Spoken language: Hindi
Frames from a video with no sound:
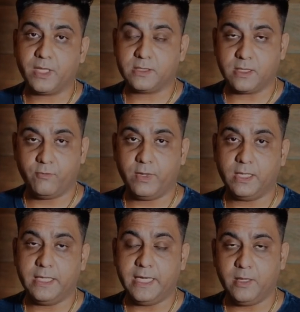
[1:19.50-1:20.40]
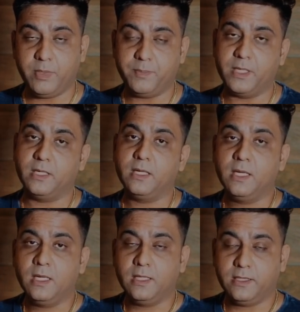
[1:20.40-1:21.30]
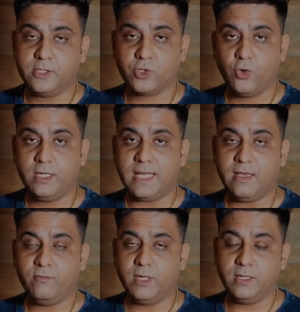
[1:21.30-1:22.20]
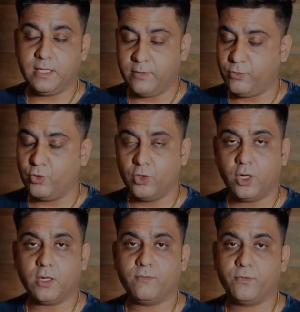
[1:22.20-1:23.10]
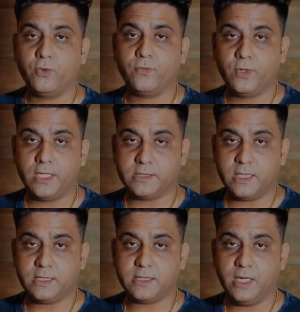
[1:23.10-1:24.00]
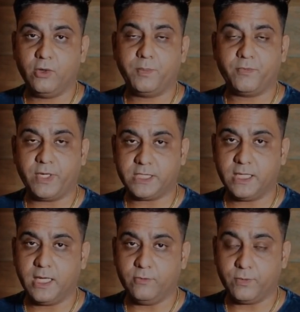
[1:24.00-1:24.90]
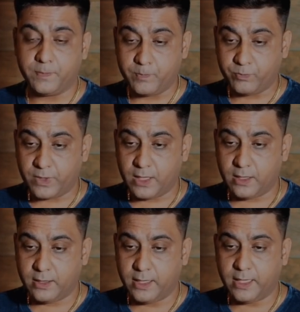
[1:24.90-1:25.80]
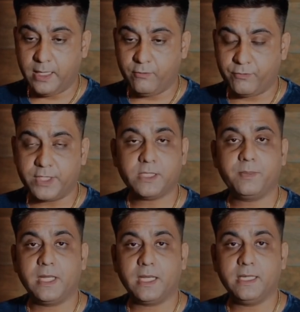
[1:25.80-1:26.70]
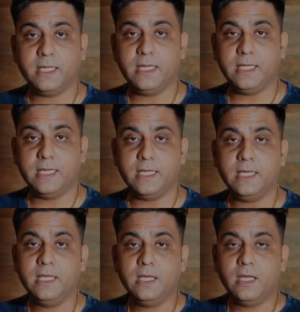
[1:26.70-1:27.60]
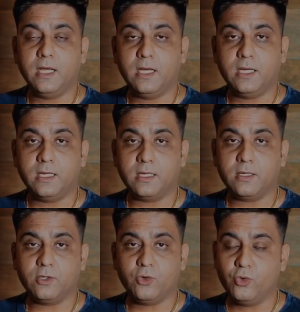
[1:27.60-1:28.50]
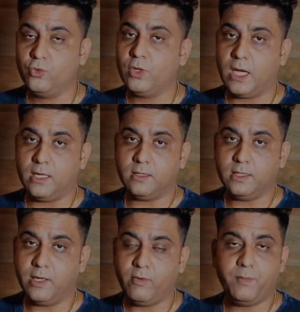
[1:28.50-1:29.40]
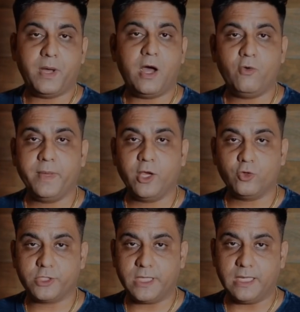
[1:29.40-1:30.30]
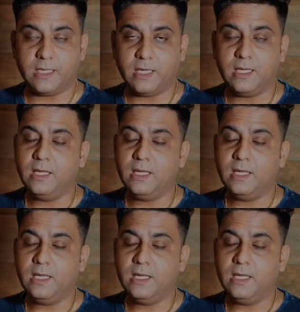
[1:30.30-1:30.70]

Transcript: someone, needy people. This whole time will give you lot of fruitful results in your professional life. देखें वृषभ लगन के लिए गुरु का नवम भाव में गोचर करना